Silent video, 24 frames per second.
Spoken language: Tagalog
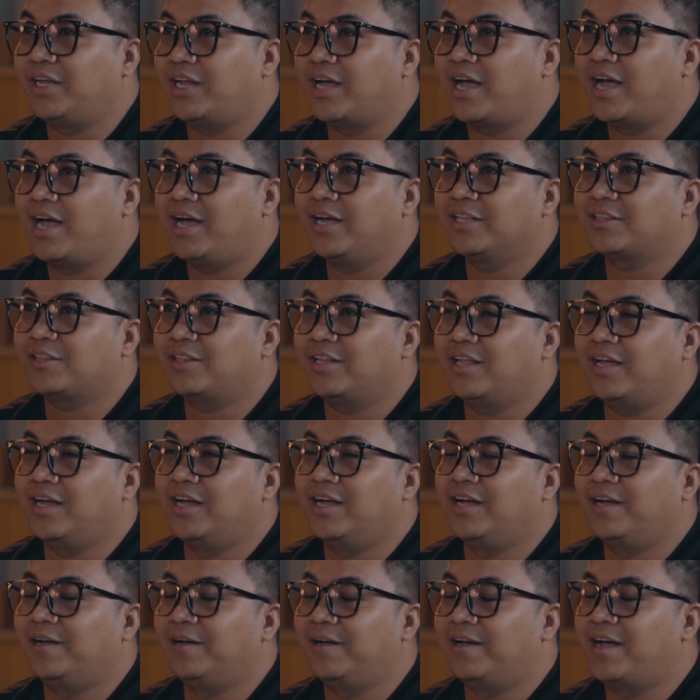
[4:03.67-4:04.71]
hot
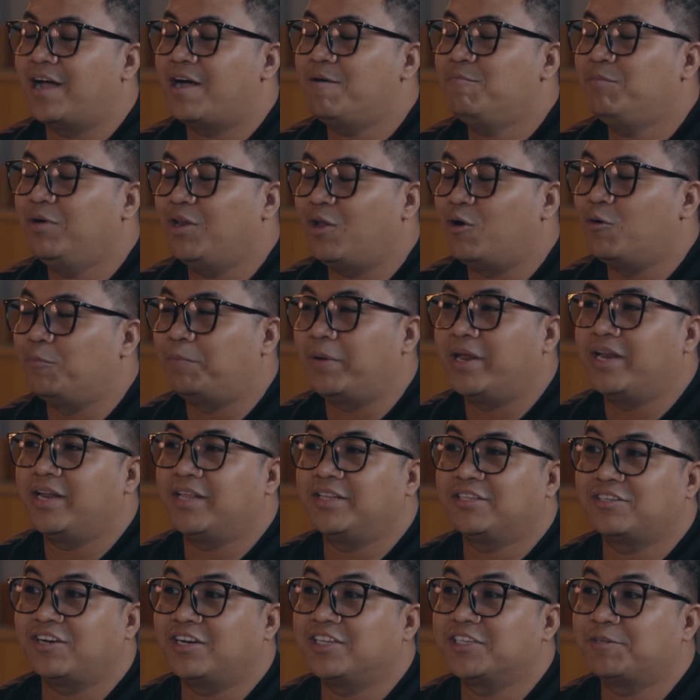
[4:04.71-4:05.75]
uh, humble, open
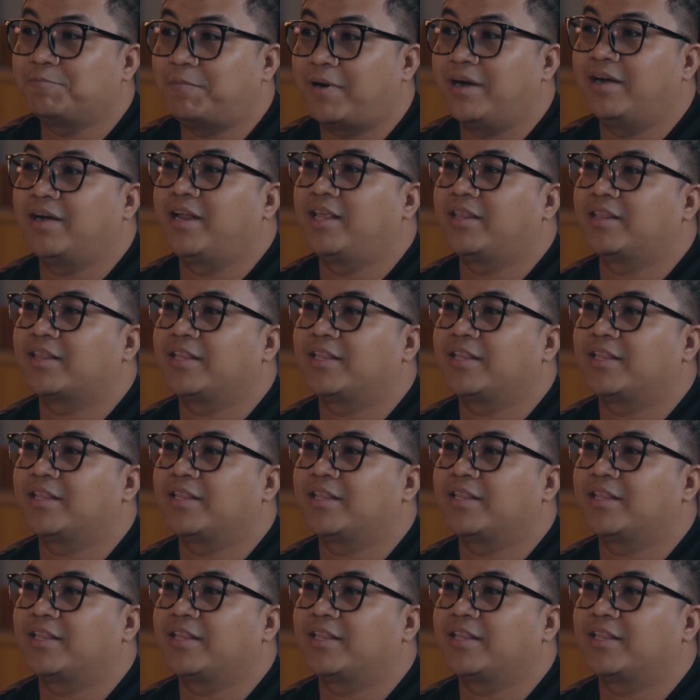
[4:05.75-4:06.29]
and transparent